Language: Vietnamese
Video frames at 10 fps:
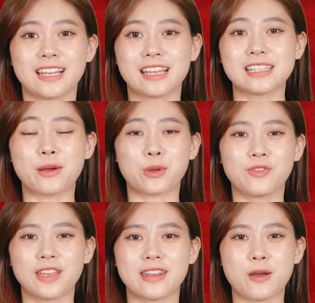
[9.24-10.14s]
Kính chào quý
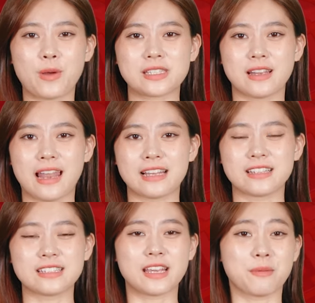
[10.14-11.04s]
vị đã quay trở lại
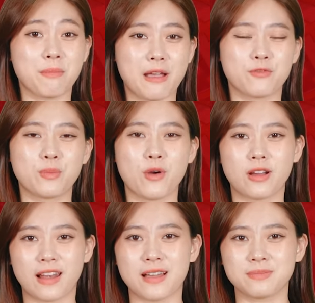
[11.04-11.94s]
chương trình My Football
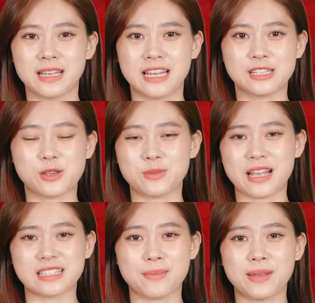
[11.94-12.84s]
Club. Chúng
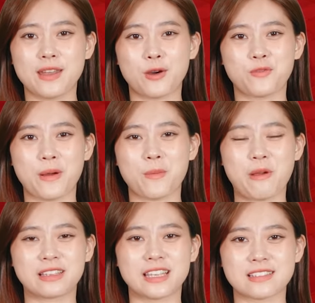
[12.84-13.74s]
ta sẽ bắt đầu vòng
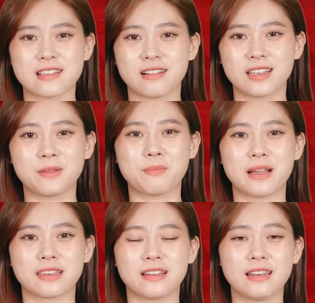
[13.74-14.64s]
quanh thế giới
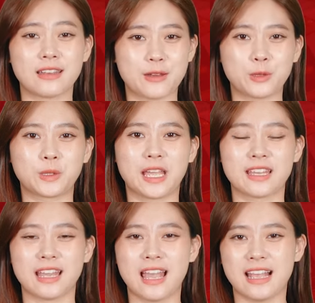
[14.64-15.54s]
bằng những lần đầu
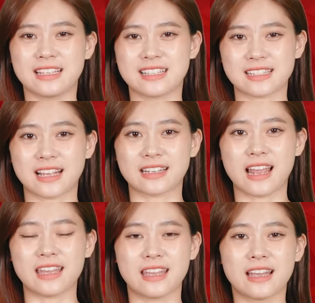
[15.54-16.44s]
tiên. Dạ sáng
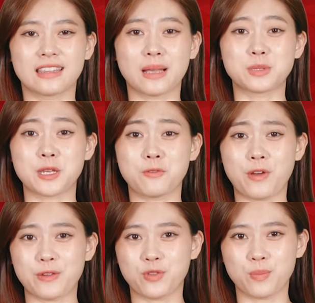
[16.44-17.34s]
nay, tạp chí
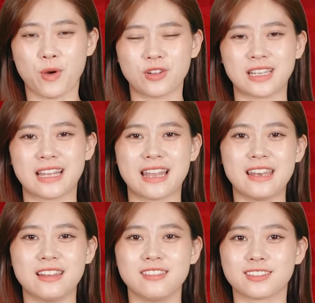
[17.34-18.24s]
Frank Football đã
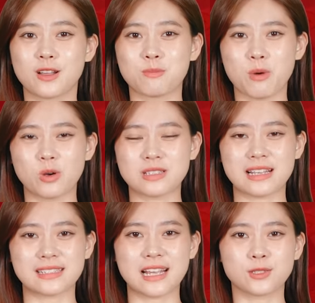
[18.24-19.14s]
lần lượt công bố
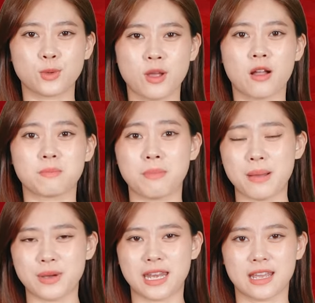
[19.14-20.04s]
danh sách rút gọn
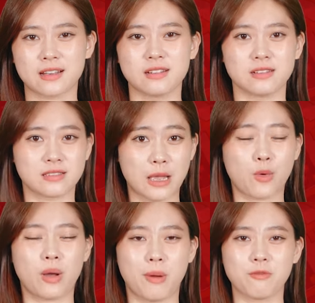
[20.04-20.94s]
30 đề cử giải
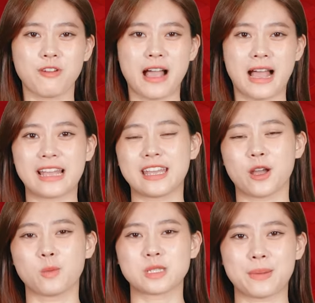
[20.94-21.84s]
quả bóng vàng
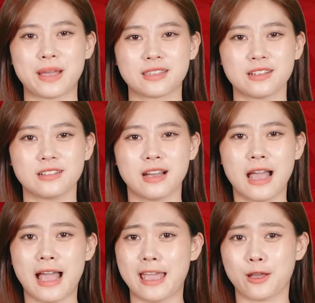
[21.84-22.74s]
2024
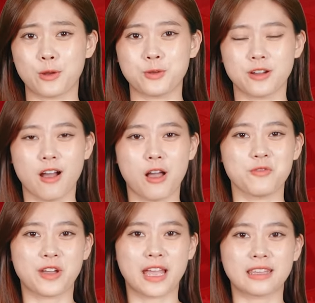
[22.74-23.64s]
hay còn được gọi
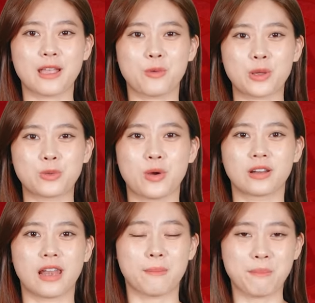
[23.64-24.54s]
với cái tên quen
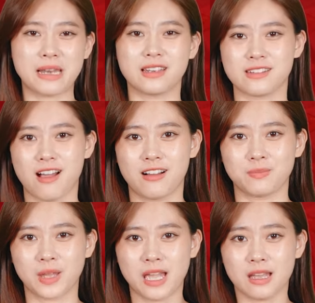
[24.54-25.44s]
thuộc là Ballon d'Or.
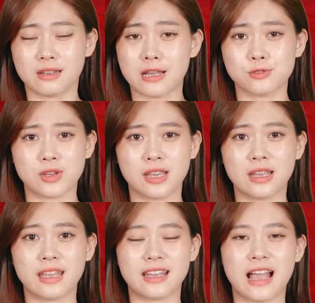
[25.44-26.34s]
Đáng chú ý
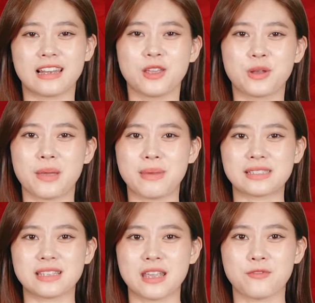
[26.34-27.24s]
khi cả Lionel
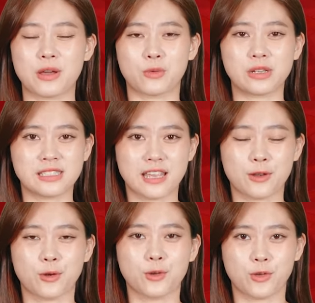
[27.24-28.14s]
Messi và
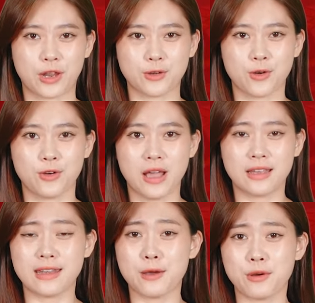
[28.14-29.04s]
Cristiano Ronaldo
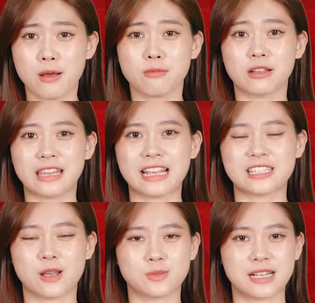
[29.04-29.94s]
đều không có
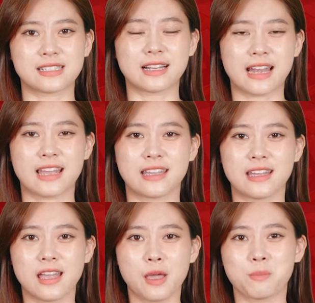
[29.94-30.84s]
tên trong danh sách này.
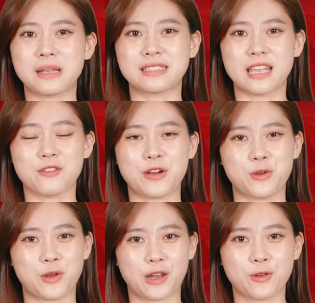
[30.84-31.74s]
Messi và
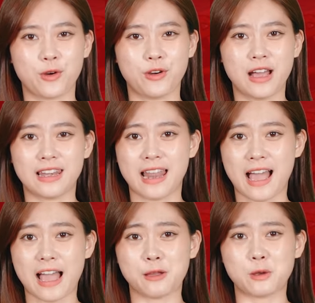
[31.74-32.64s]
Ronaldo là
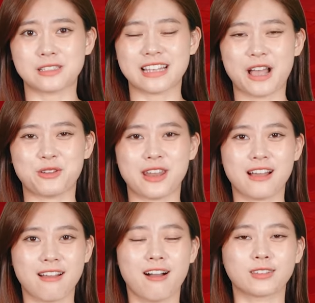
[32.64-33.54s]
hai ngôi sao
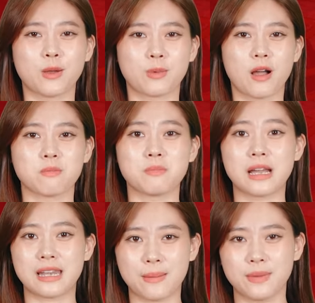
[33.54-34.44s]
đã có tổng cộng
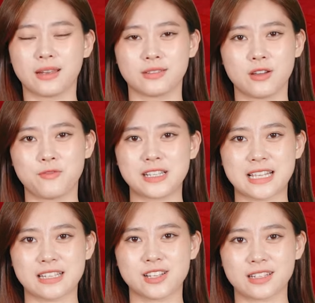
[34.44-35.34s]
15 lần được vinh
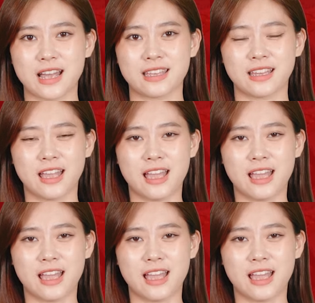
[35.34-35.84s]
danh trước đây.